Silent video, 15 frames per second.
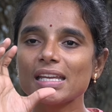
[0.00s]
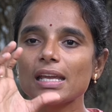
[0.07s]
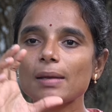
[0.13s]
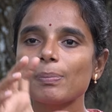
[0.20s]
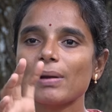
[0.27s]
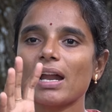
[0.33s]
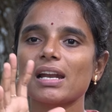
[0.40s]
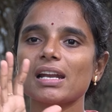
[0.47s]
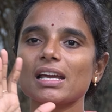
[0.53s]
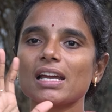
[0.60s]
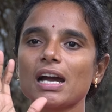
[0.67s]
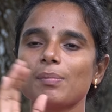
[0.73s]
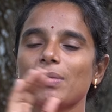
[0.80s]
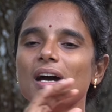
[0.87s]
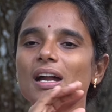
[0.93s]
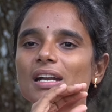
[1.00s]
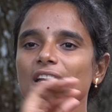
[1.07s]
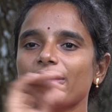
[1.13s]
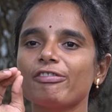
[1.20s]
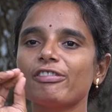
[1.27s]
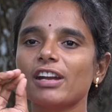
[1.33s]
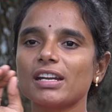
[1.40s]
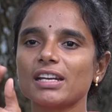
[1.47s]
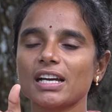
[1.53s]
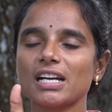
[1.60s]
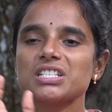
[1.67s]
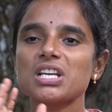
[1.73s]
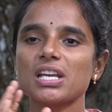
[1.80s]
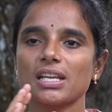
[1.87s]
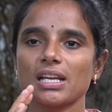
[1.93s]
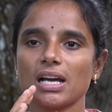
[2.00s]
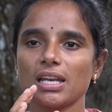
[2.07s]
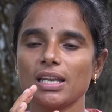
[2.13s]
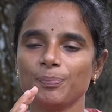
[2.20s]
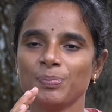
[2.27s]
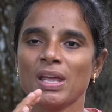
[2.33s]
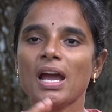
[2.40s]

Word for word: ఈ ప్రాణాయామం ప్రాణాయామ డెఫినెట్గా చేయాలి